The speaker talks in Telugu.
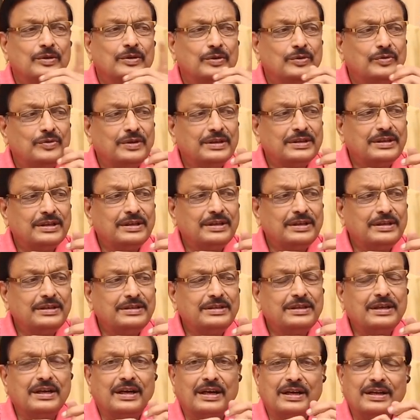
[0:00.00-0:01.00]
నువ్వు అతని
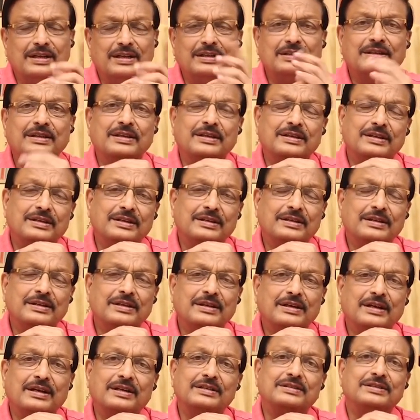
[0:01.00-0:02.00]
నుంచి ఆనందాన్ని
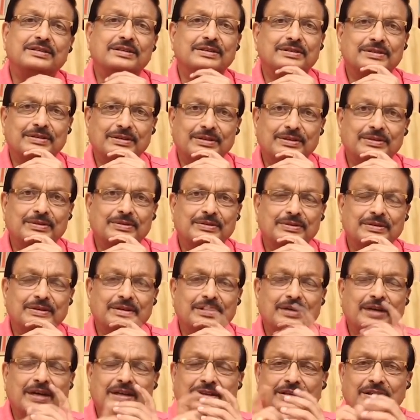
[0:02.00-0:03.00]
ఆశిస్తున్నావు
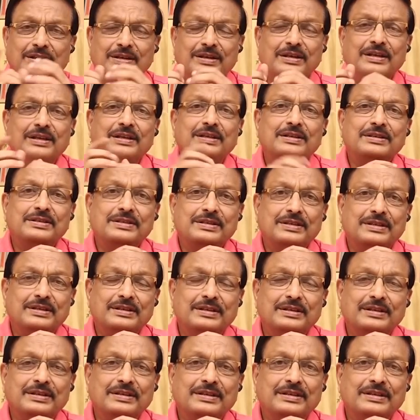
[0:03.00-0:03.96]
అతను నీ నుంచి